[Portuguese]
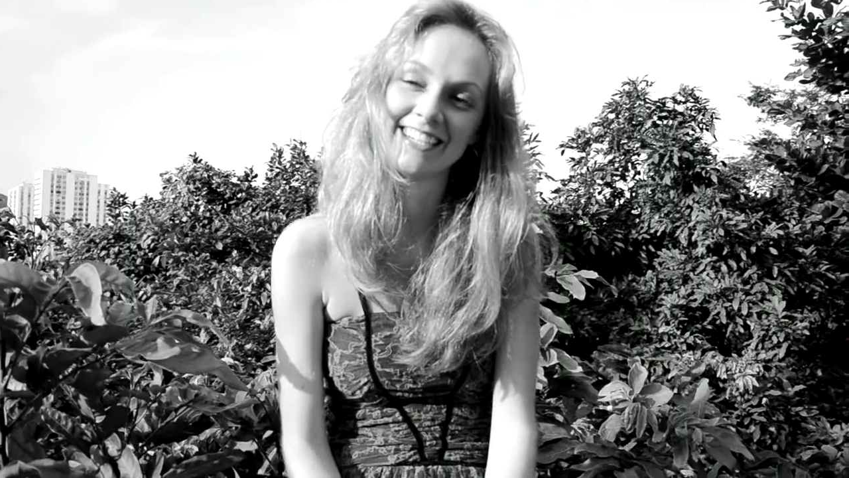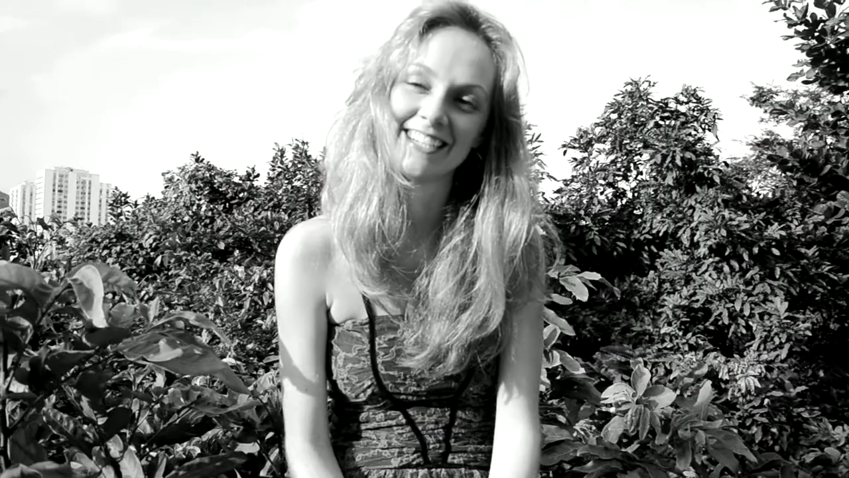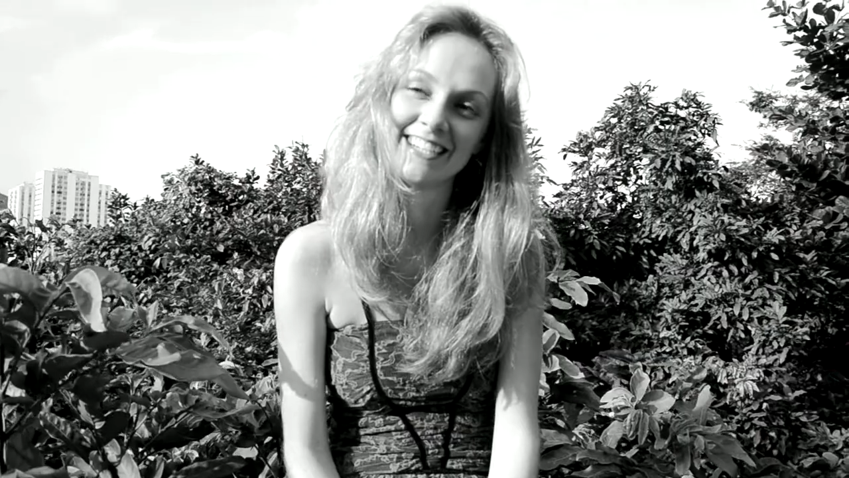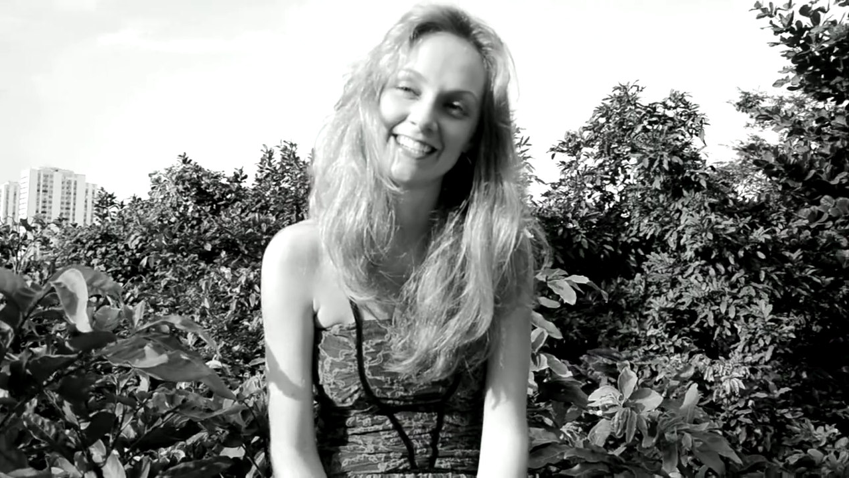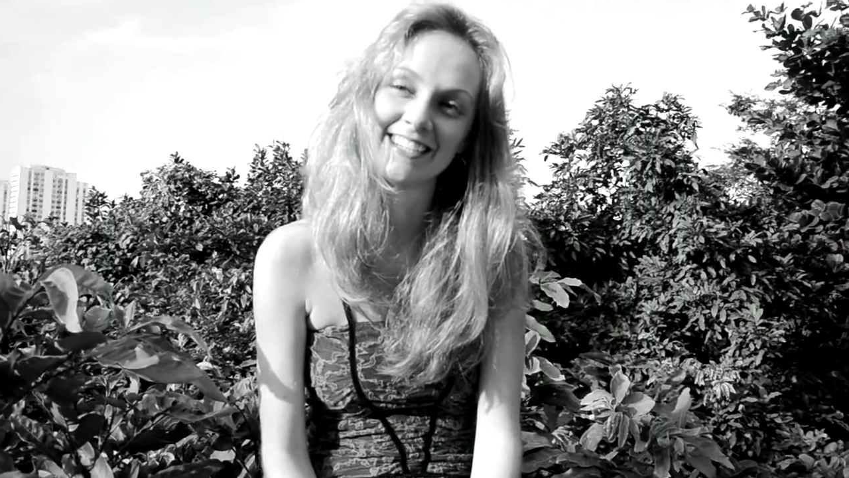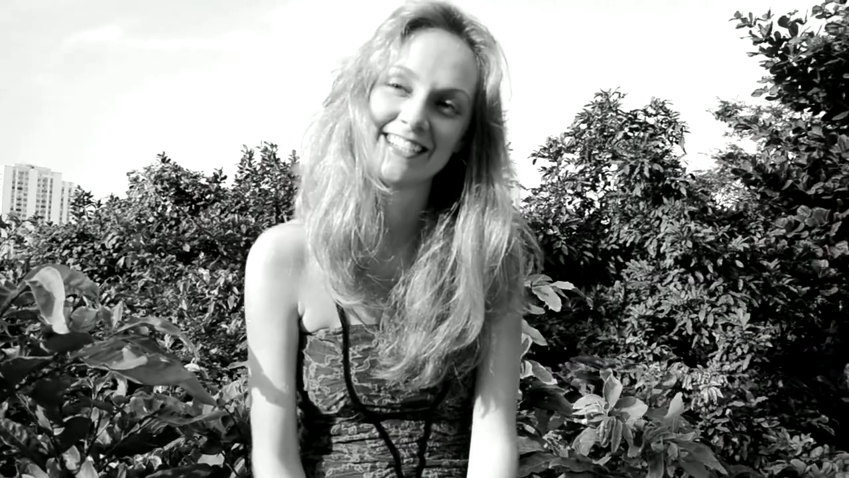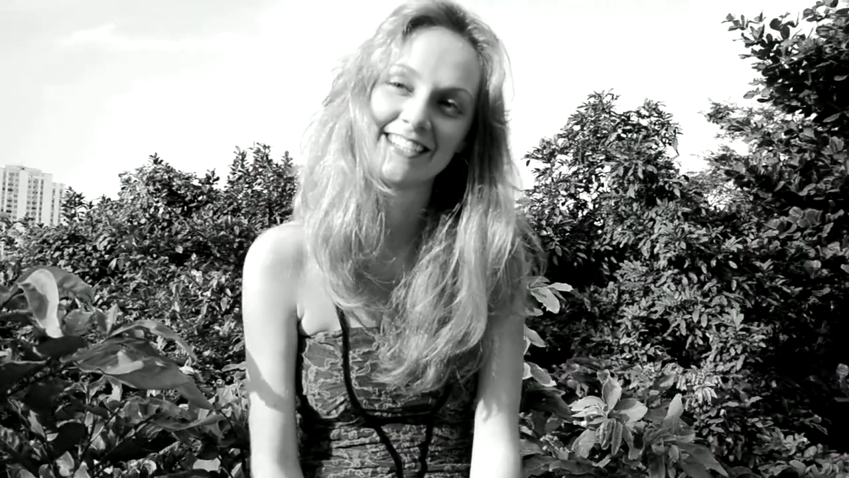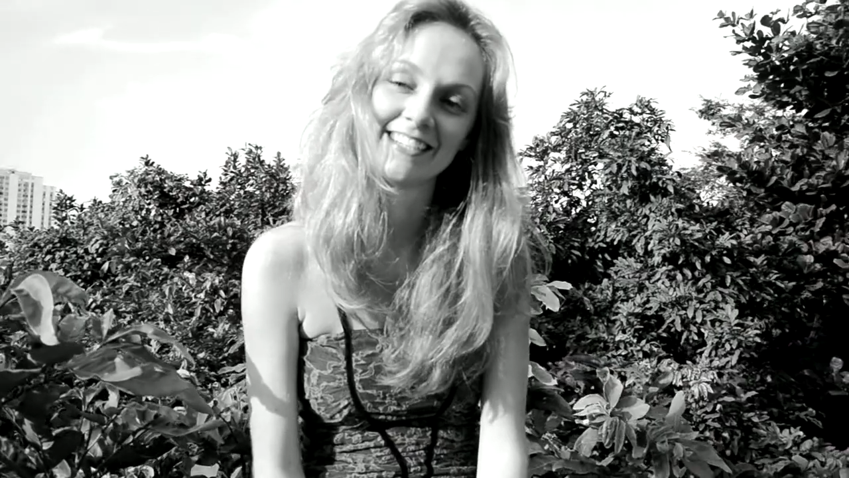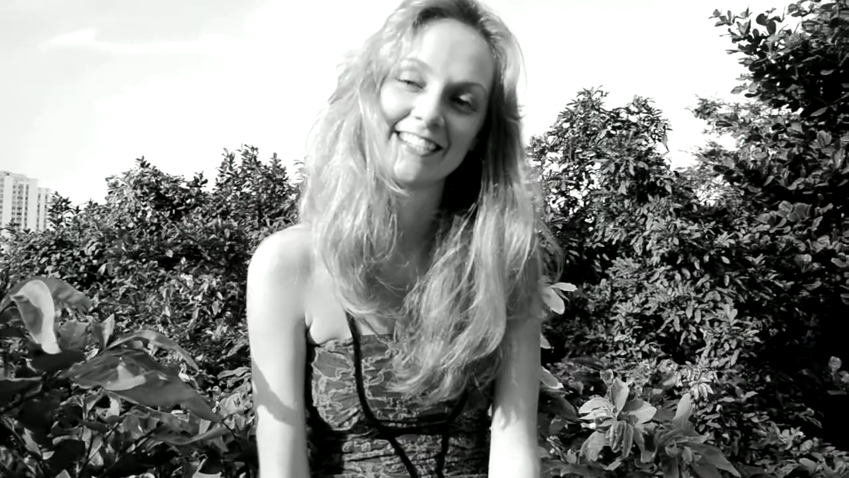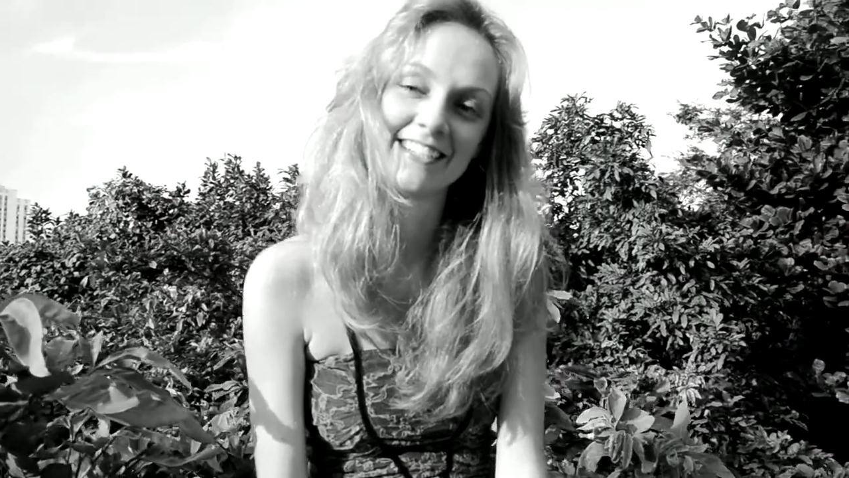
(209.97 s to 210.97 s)
Você tem alguma
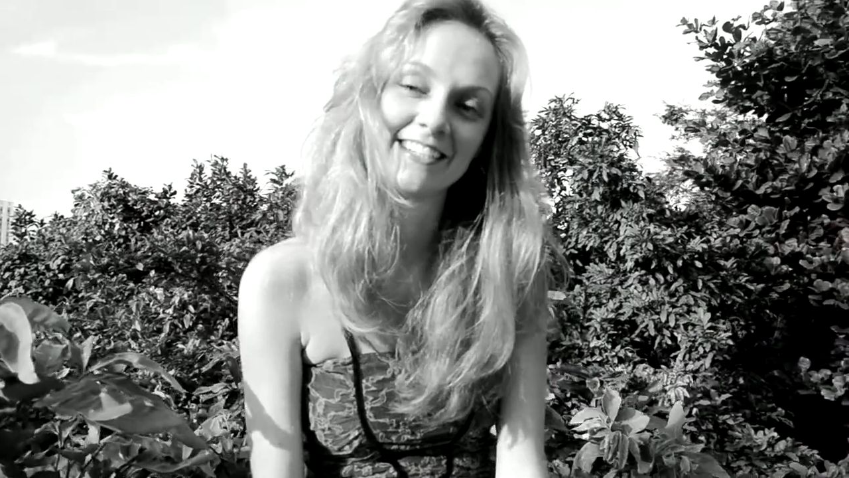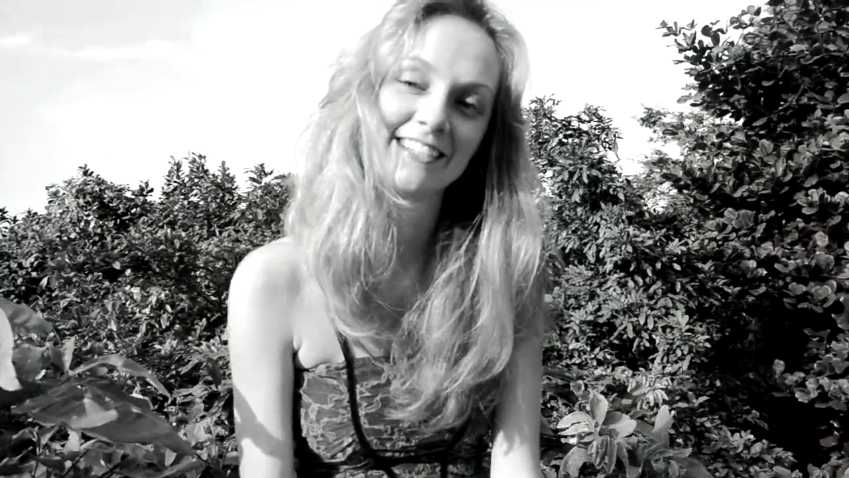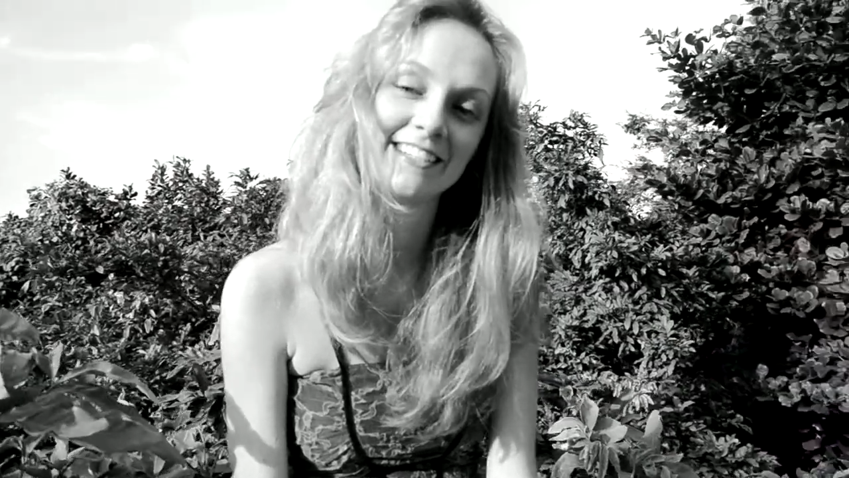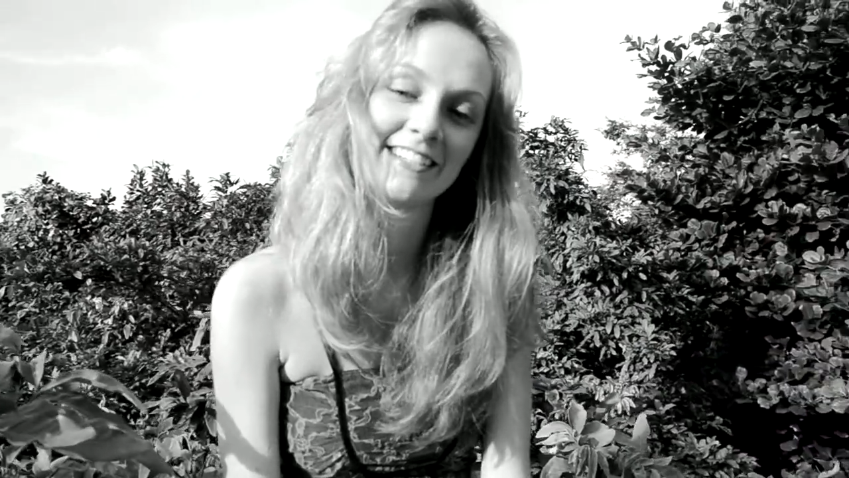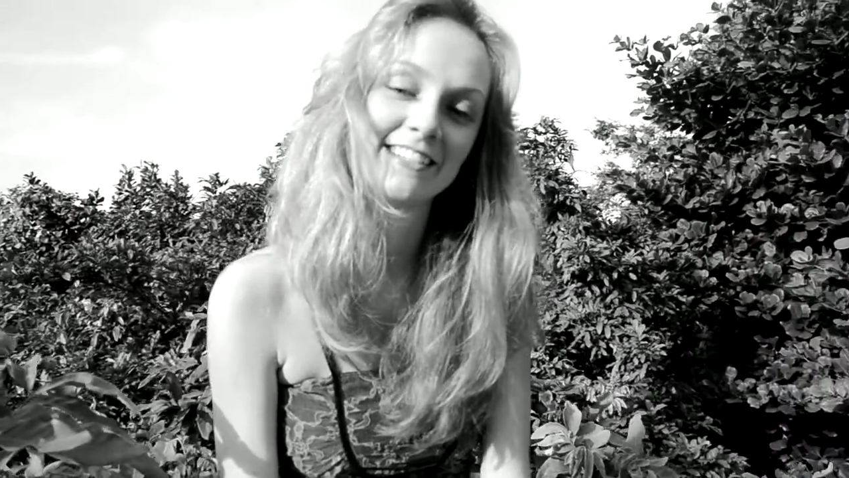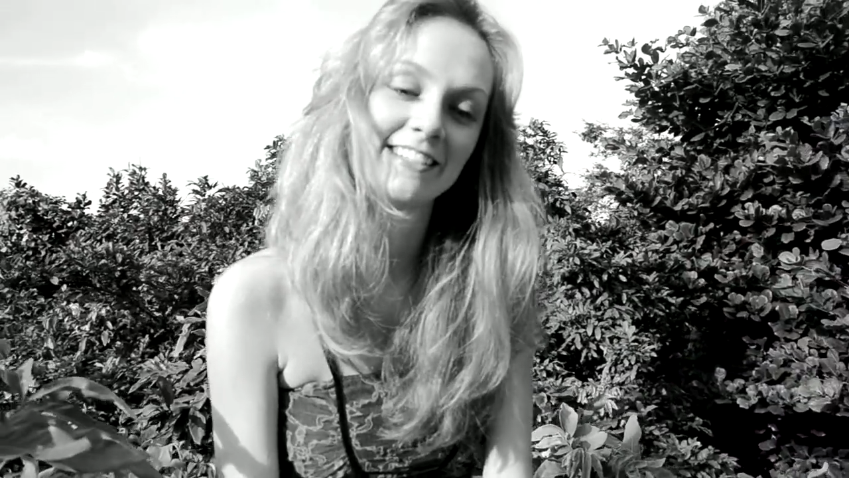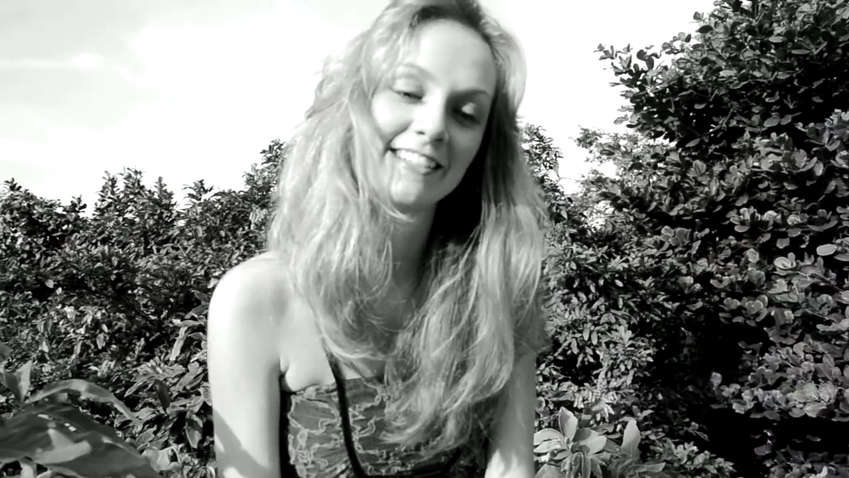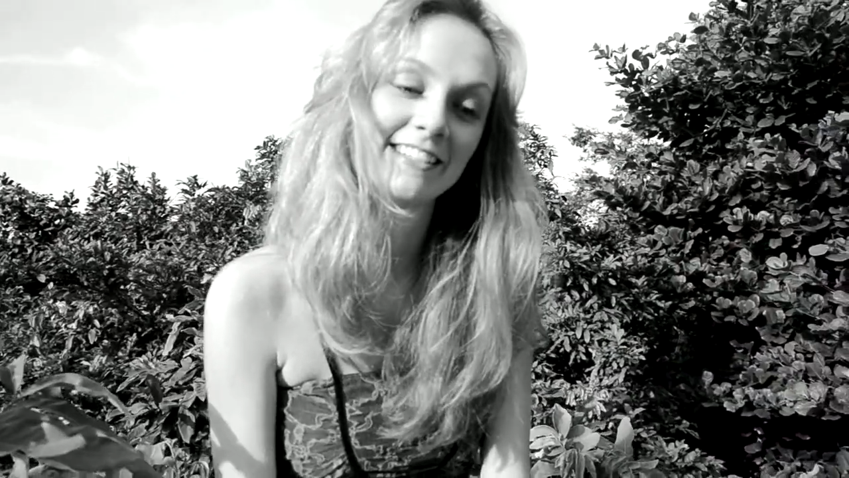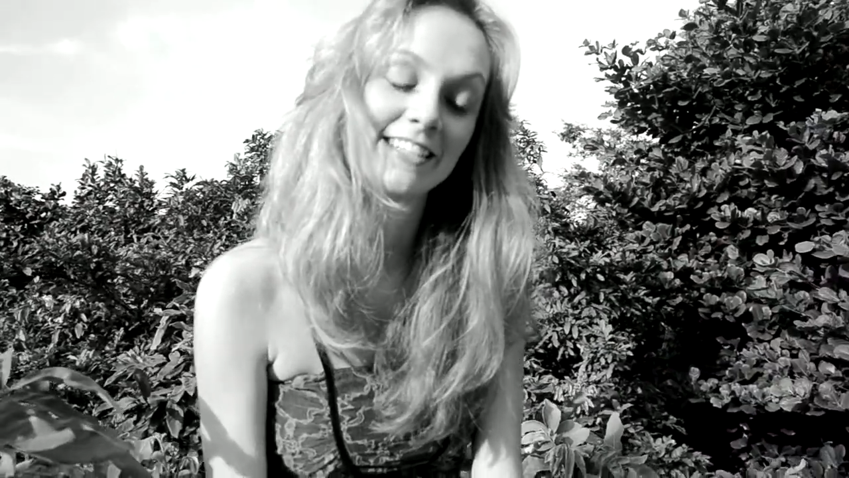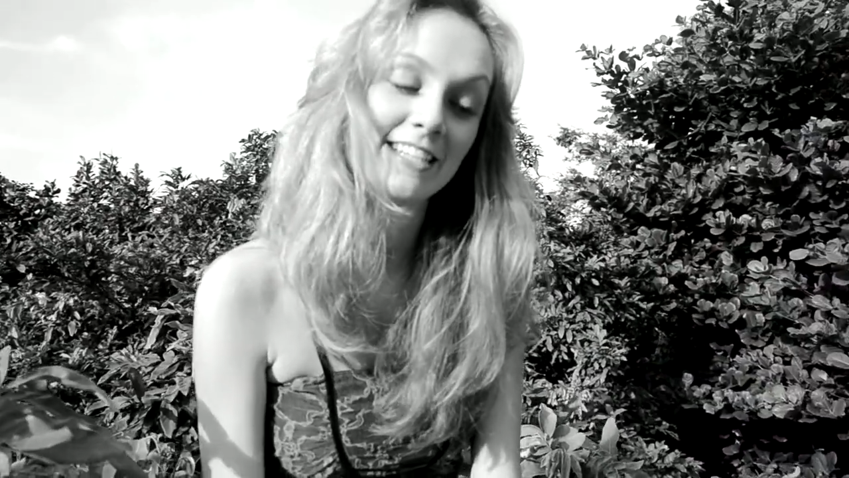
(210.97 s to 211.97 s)
história engraçada para
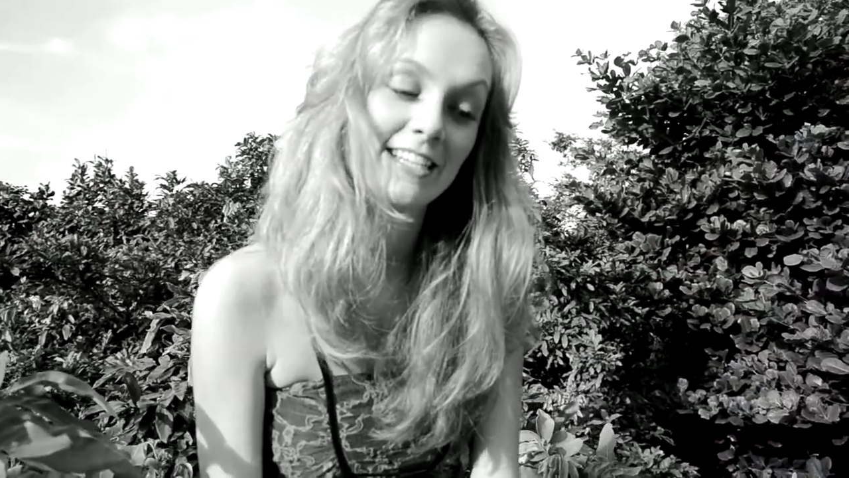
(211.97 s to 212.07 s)
contar?